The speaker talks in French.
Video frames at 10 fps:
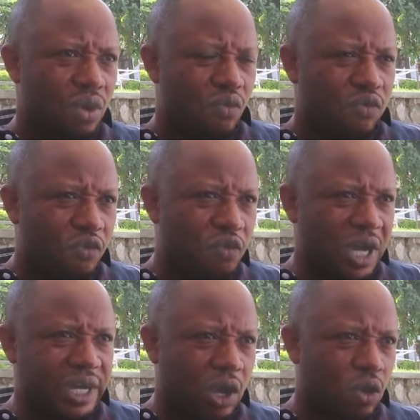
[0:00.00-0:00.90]
Vous vous
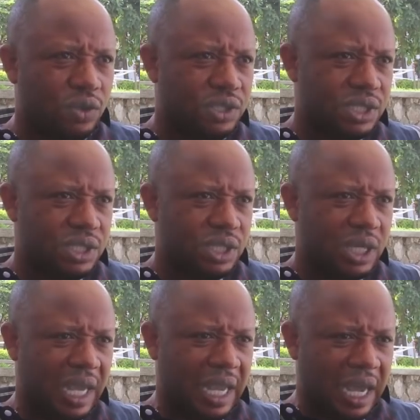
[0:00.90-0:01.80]
rendez compte,
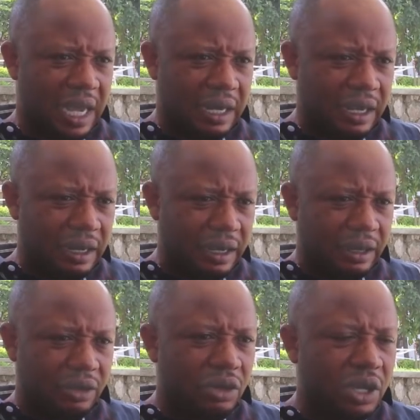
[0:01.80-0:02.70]

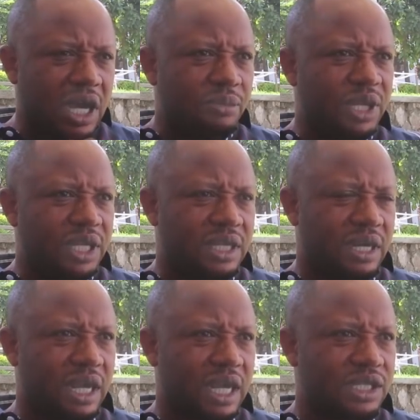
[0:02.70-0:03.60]
le, camp militaire
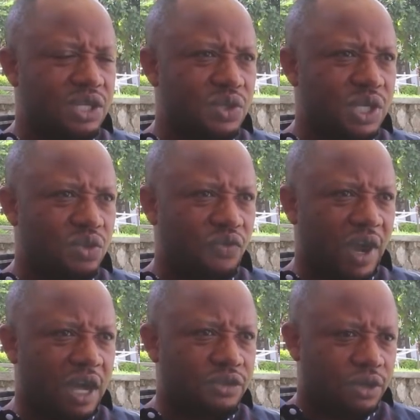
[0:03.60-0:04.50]
de Katindo se trouve
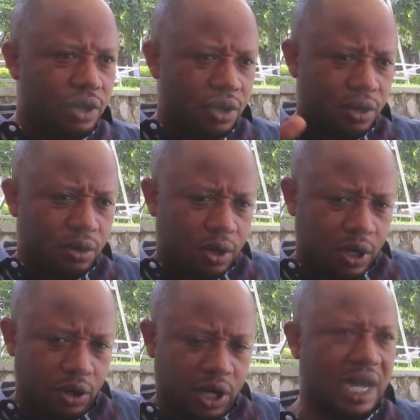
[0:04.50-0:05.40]
entre
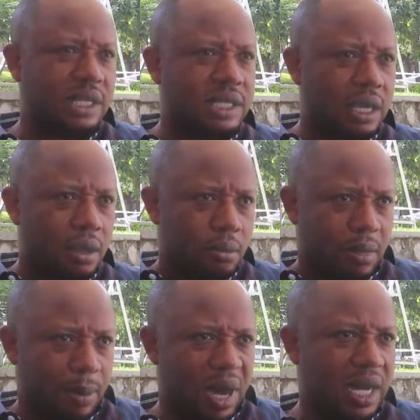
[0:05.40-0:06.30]
le quartier
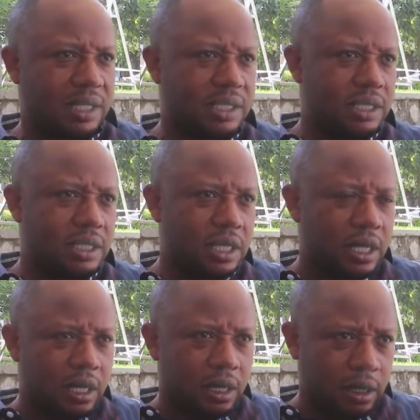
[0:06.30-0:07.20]
Mabangasid
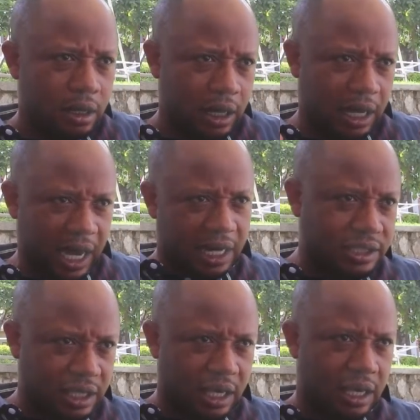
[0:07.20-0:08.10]

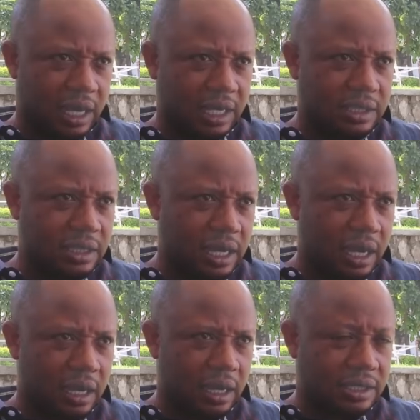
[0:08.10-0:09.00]
quartier Cassica
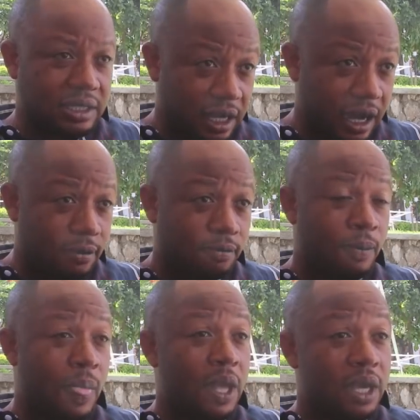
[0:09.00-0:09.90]

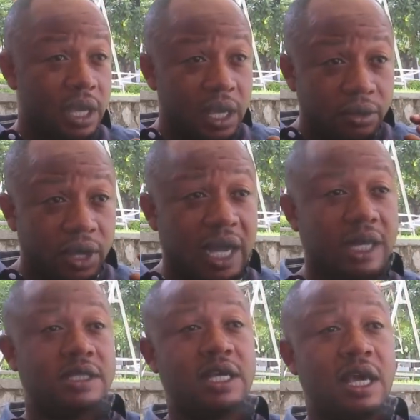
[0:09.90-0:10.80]
et le
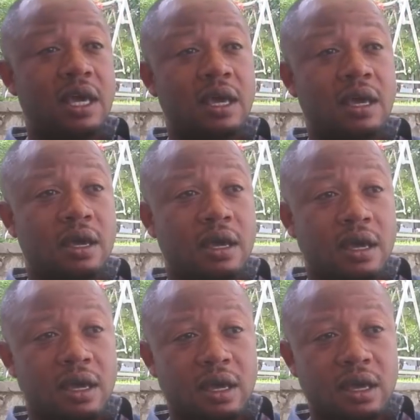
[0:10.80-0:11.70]
quartier euh,
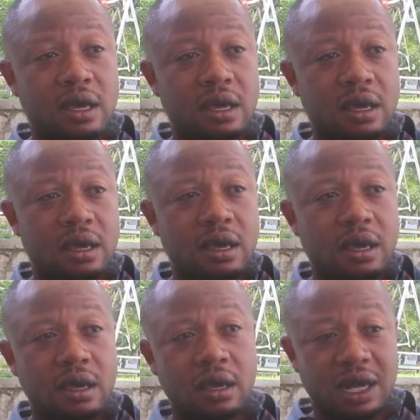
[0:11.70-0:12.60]

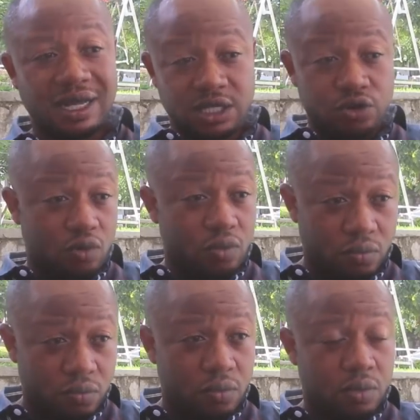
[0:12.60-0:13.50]
euh, euh, Katindo,
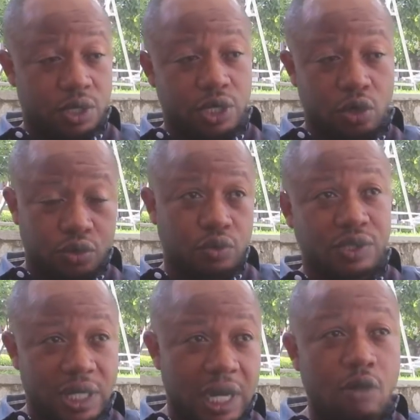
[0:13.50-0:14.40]
de l'autre
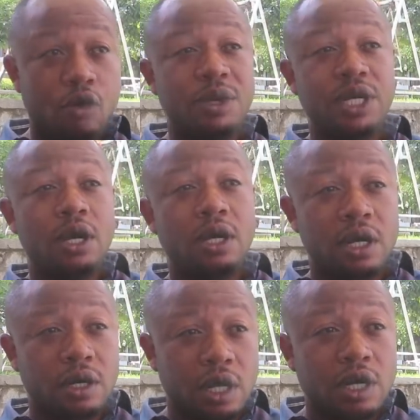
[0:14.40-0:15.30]
côté de la commune
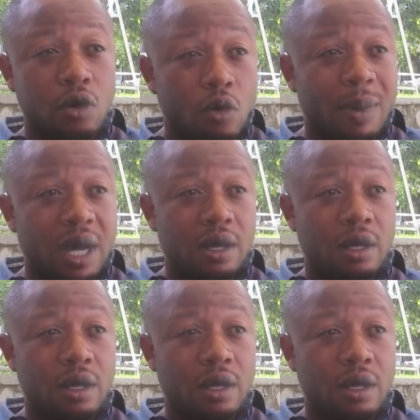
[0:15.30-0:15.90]
de, Goma.